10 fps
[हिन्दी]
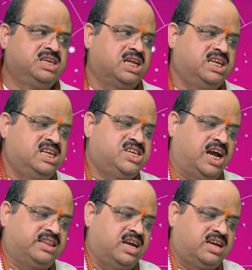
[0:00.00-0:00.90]
यदि
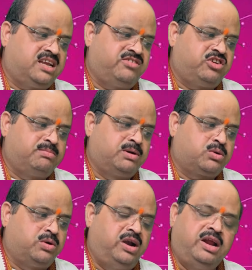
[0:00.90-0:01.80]
जातक की जन्म
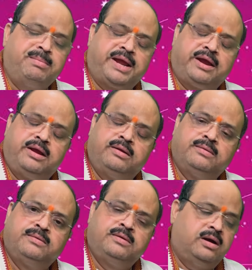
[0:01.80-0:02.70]
कुंडली में
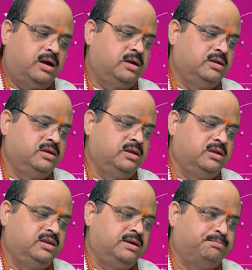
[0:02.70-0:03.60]

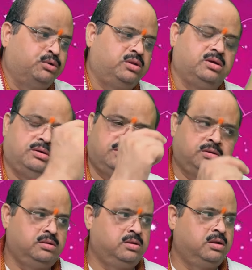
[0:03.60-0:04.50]
यह बुद्ध
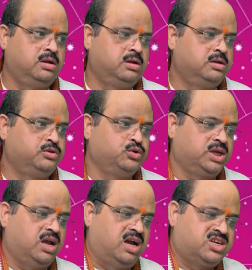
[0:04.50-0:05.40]
जो
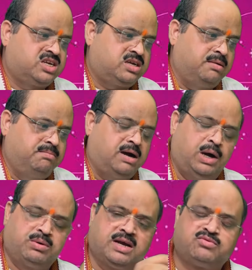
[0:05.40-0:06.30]
कि अष्टम
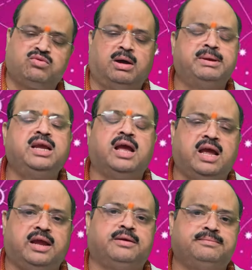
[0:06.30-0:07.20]
भाव का स्वामी
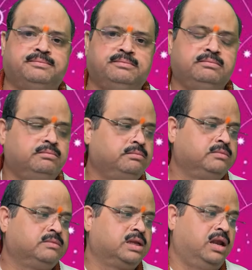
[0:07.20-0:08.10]
है
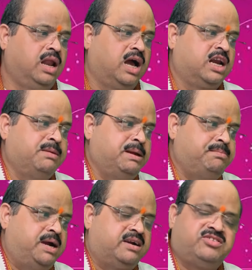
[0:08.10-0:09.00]
लग्न
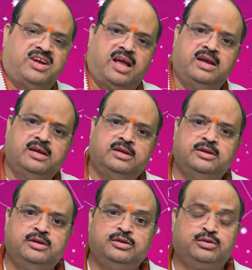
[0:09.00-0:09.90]
में बैठ जाए
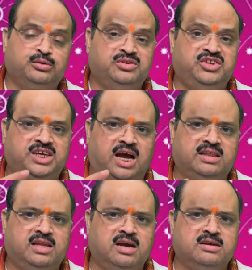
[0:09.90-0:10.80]
तो
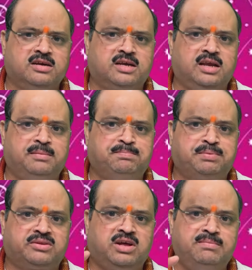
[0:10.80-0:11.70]
जातक की
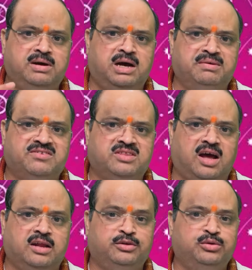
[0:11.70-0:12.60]
प्रथम
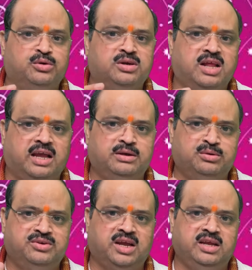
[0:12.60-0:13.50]
अवस्था दुखदाई
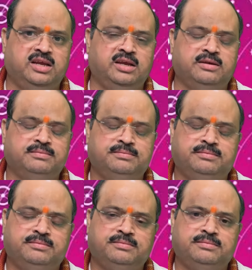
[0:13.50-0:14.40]
हो जाएगी
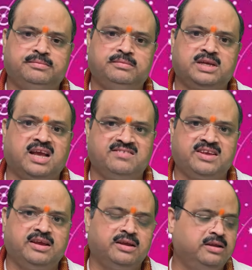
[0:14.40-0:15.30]
कैसे